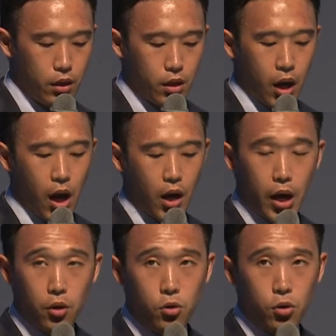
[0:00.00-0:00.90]
考
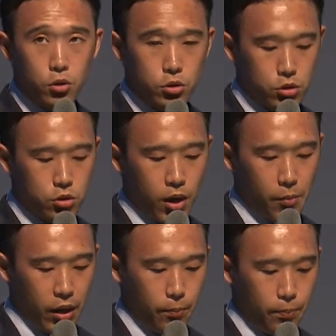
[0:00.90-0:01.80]
えを交流する場
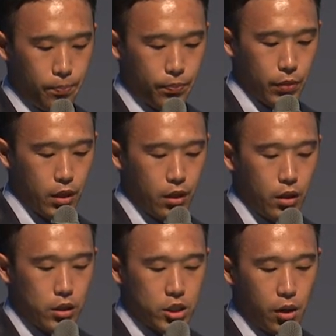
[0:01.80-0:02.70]
面
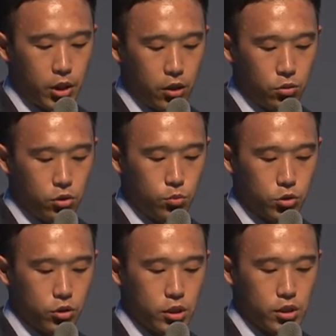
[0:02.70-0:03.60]
調べたことをも
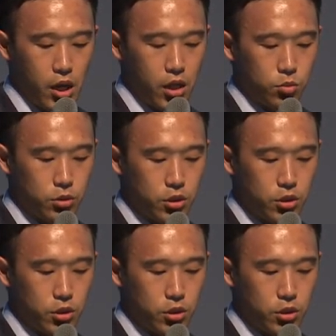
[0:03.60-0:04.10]
とに整理分